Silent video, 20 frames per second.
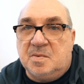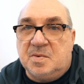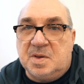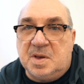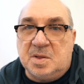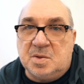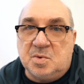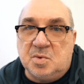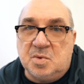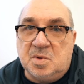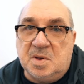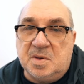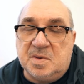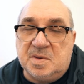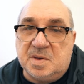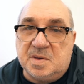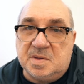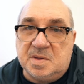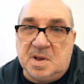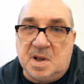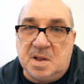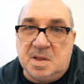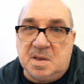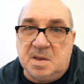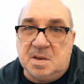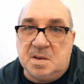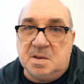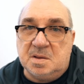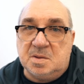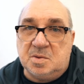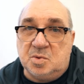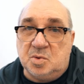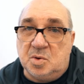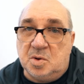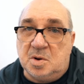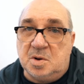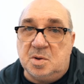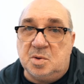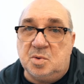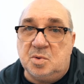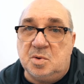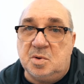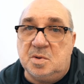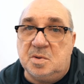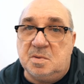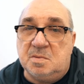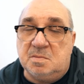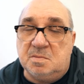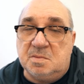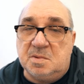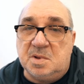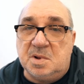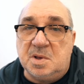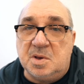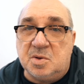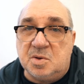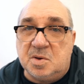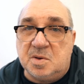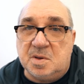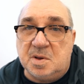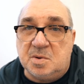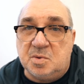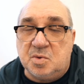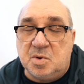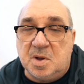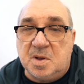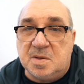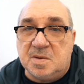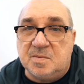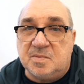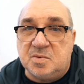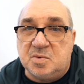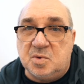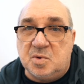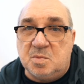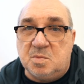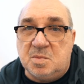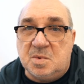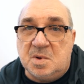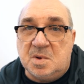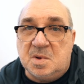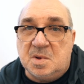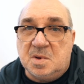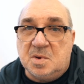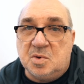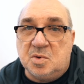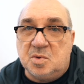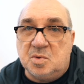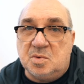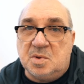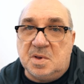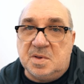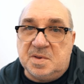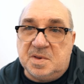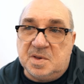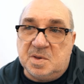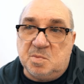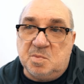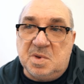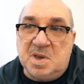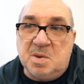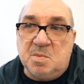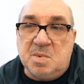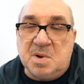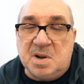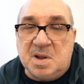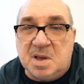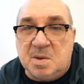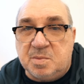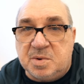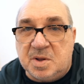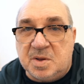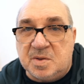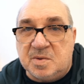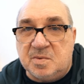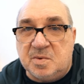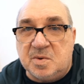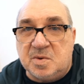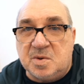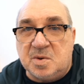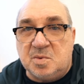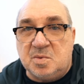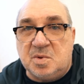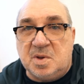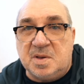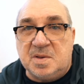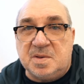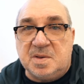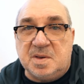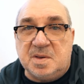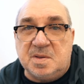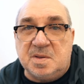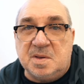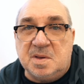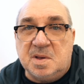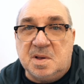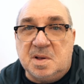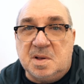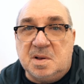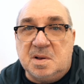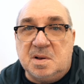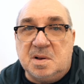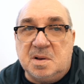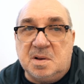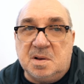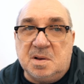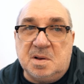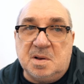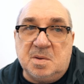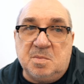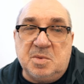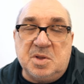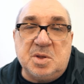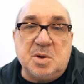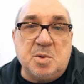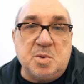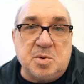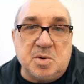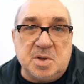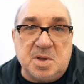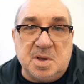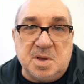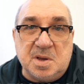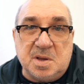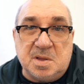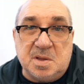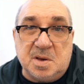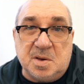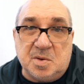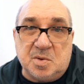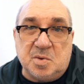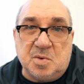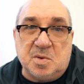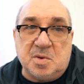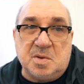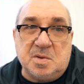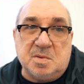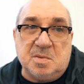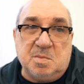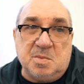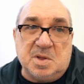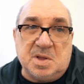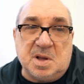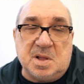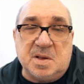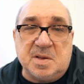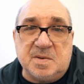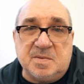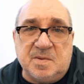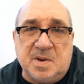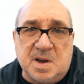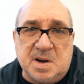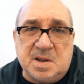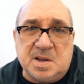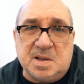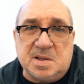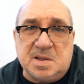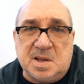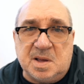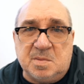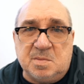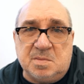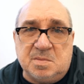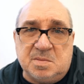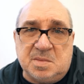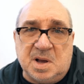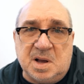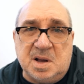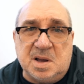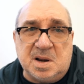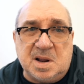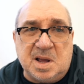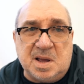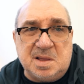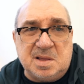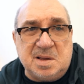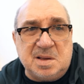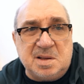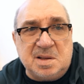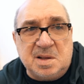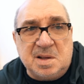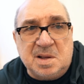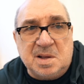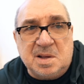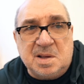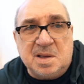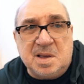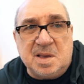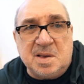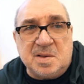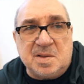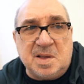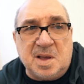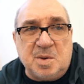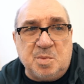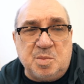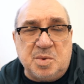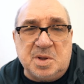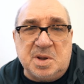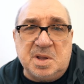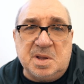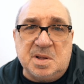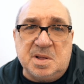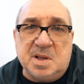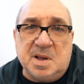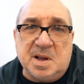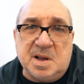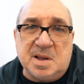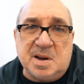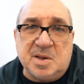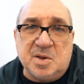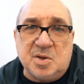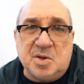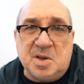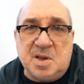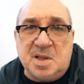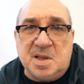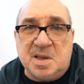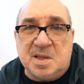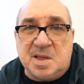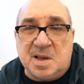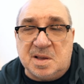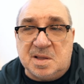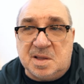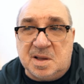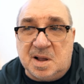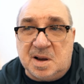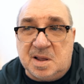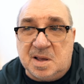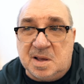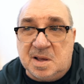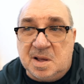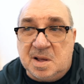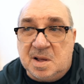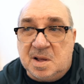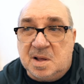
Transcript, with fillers: Вся трудность создания той или иной тележки заключается в том, что у нас есть мебельное производство, у нас есть э, металлургия, да, то есть металлосварка, там, ограды, я не знаю, перила, ограждения и так далее.